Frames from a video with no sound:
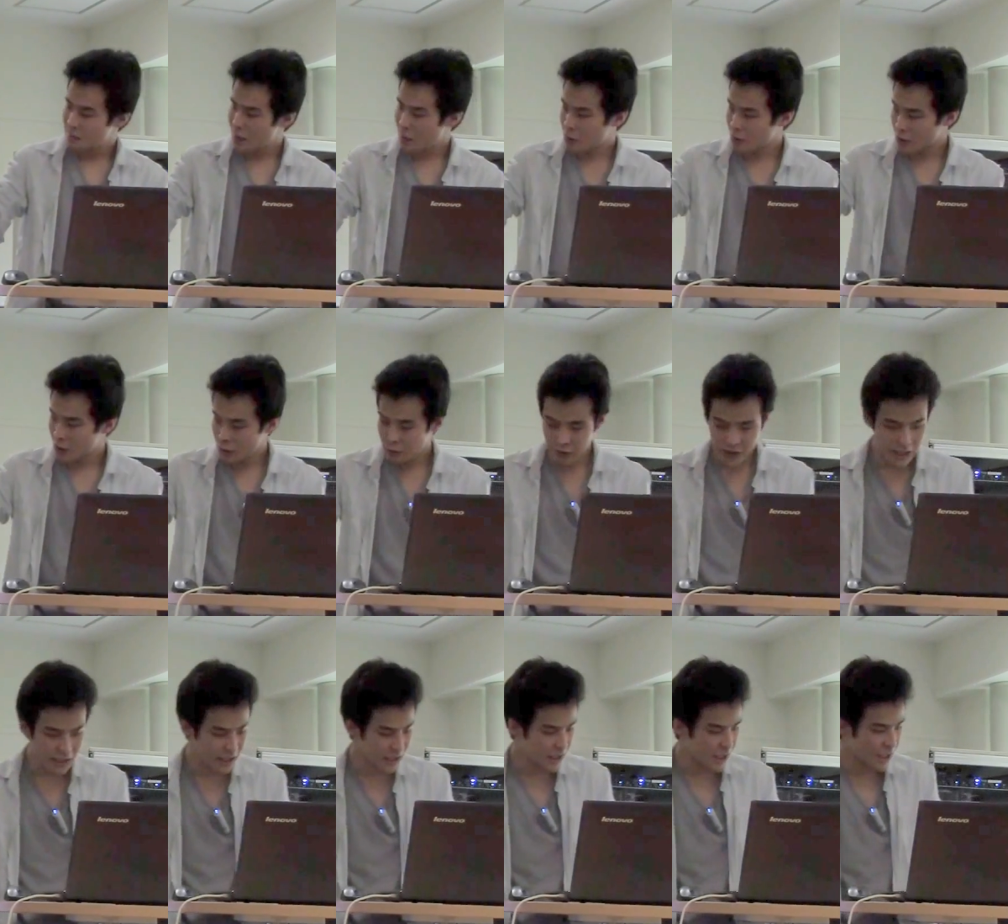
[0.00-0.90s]
まあ、これを
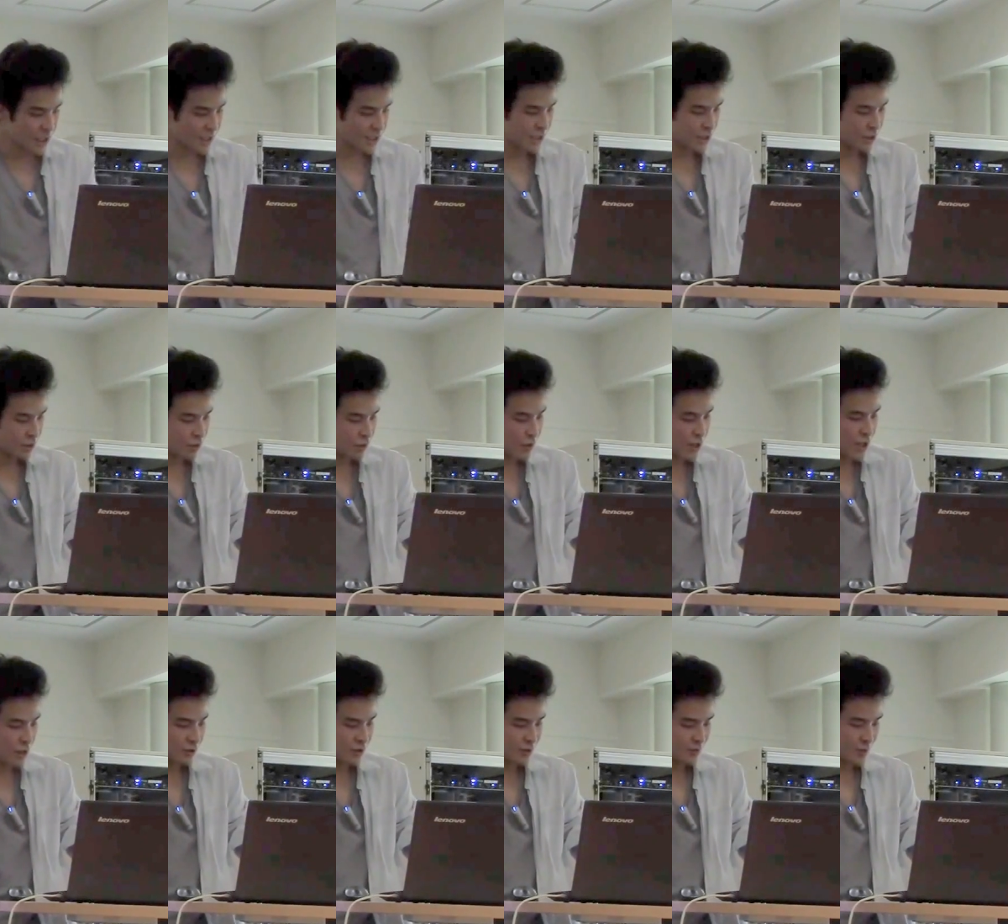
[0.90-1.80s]
以下データセット
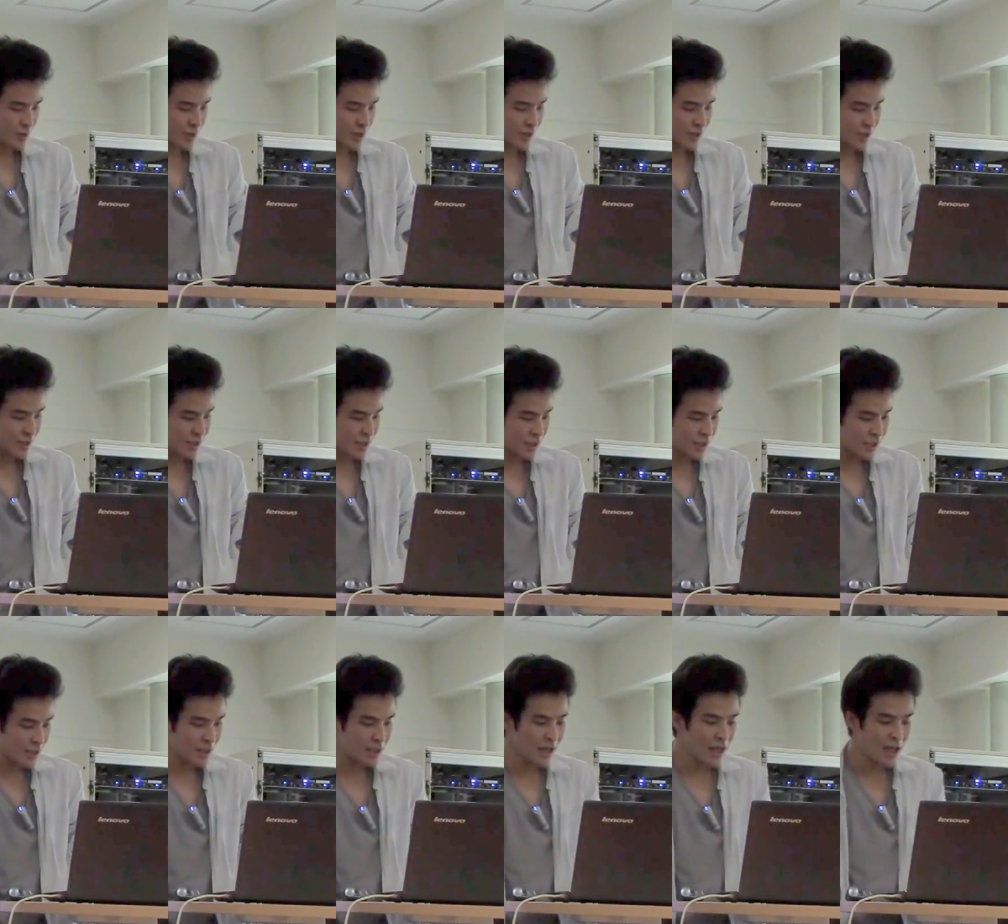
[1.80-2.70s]
A とします
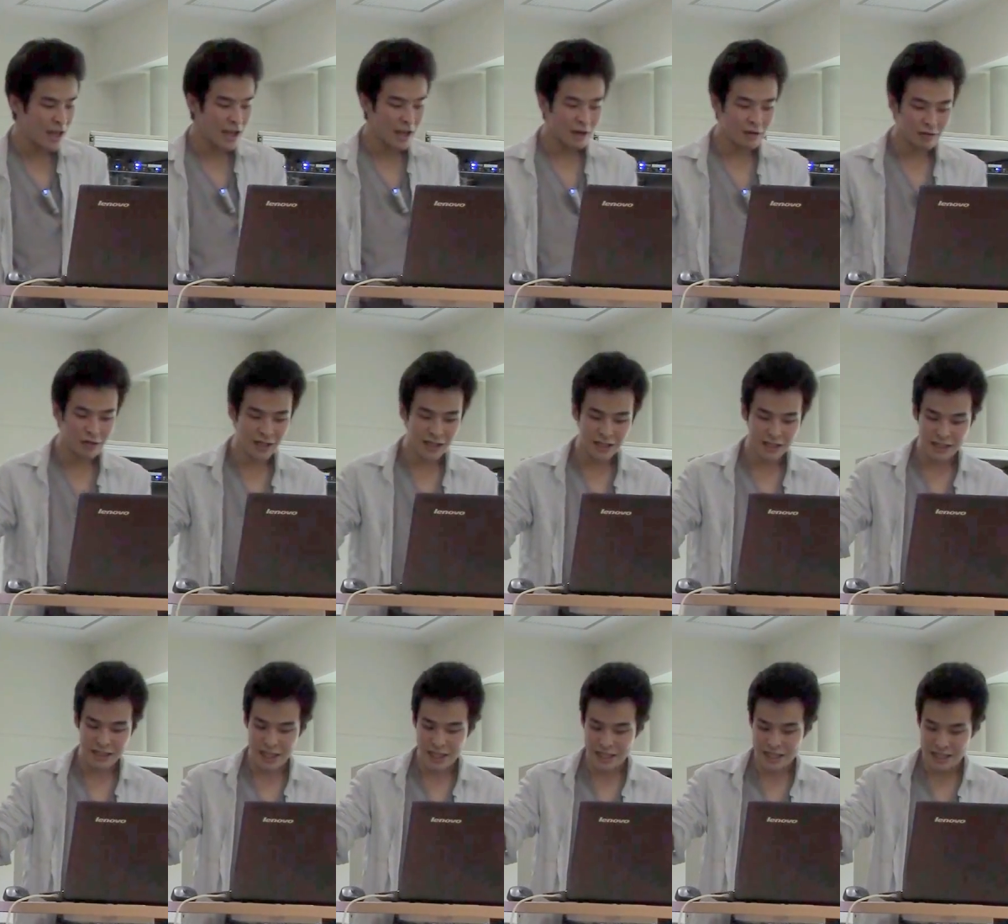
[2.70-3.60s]
でこれら
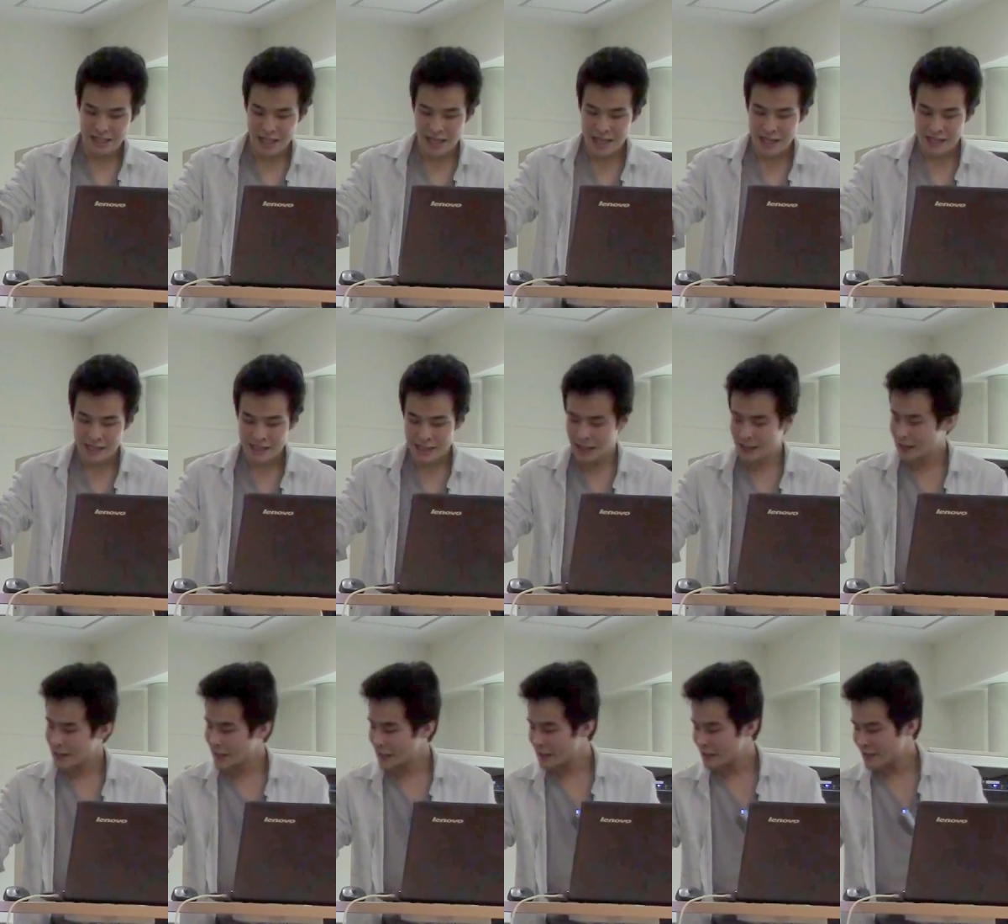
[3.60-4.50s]
に対して3
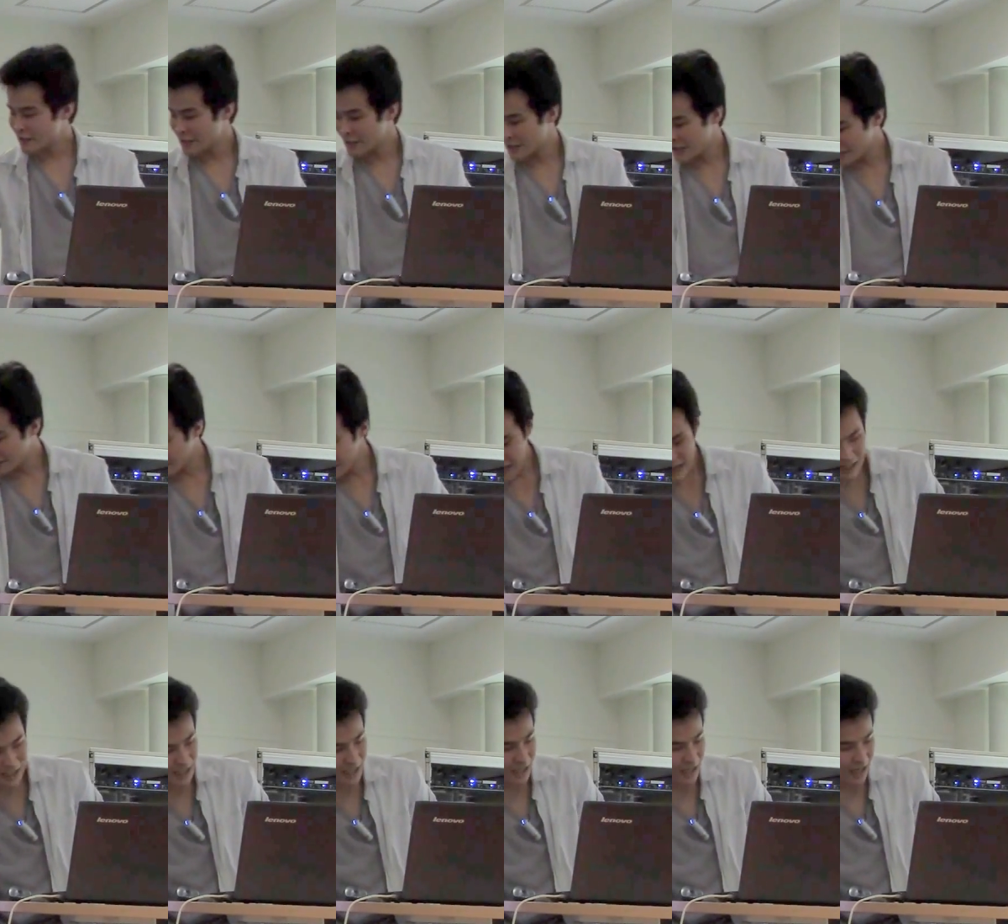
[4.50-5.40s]
人のあの
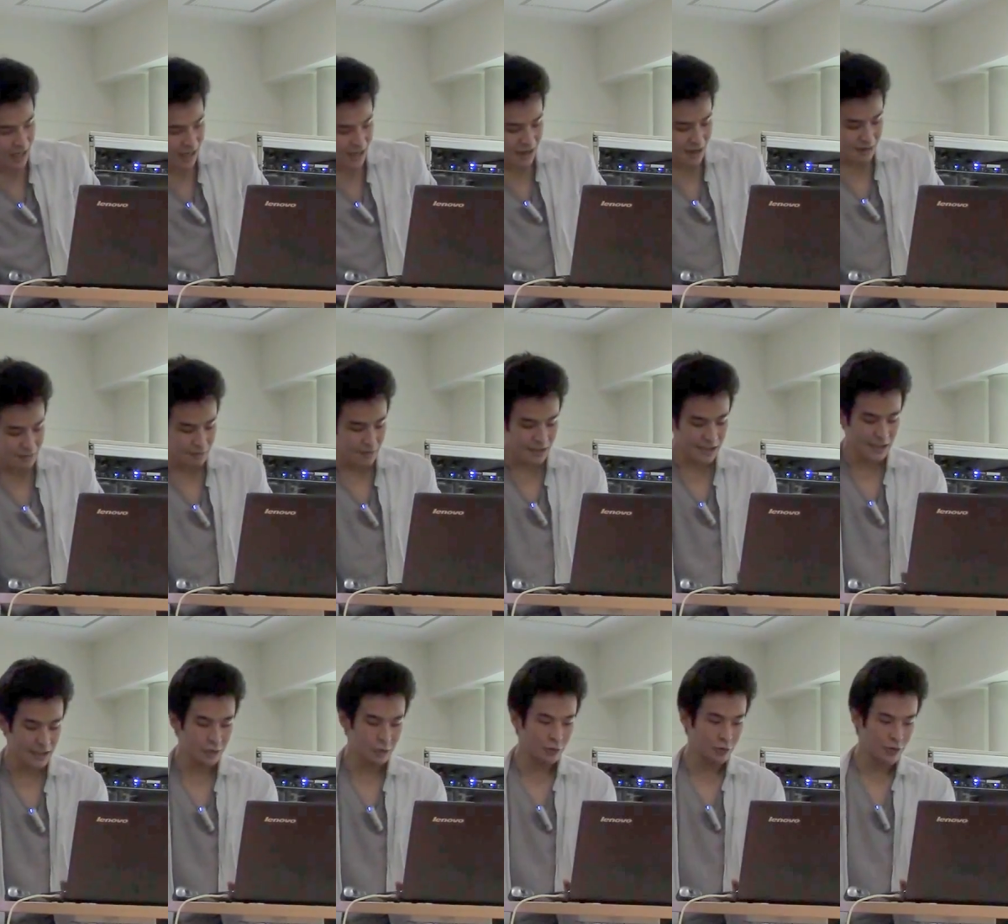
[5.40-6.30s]
データが、まあ、
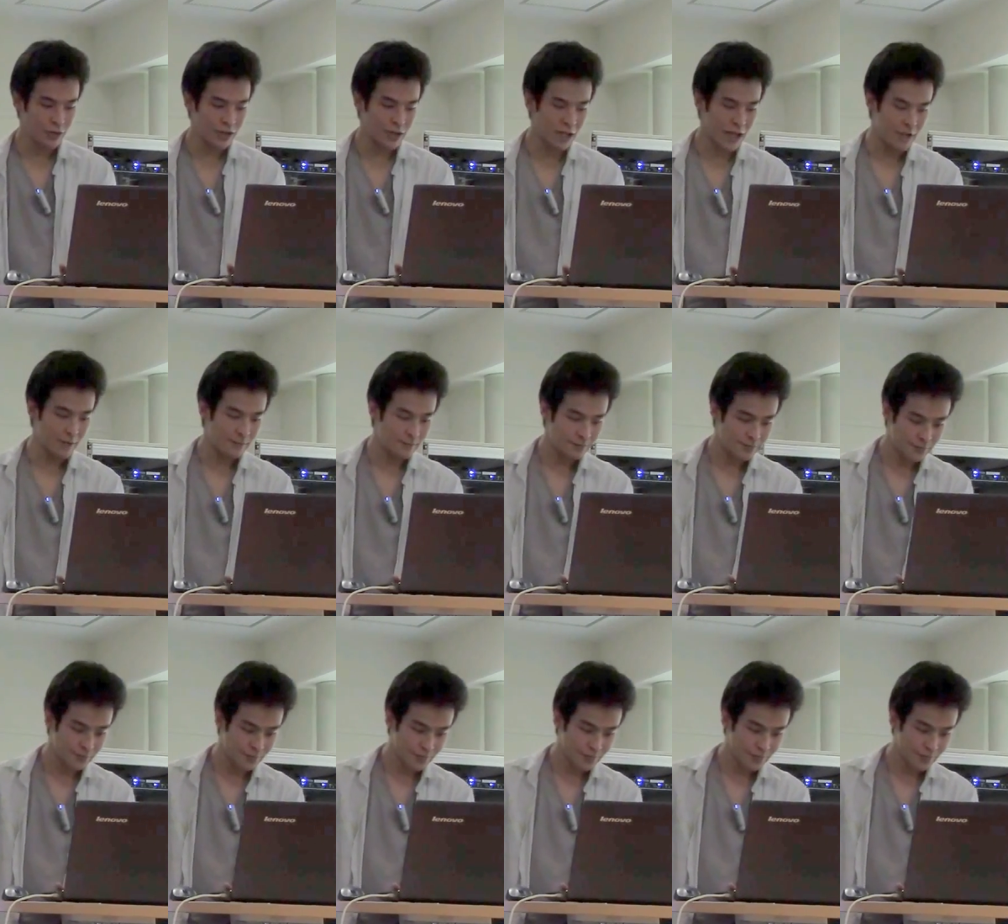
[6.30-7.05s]
先ほど言った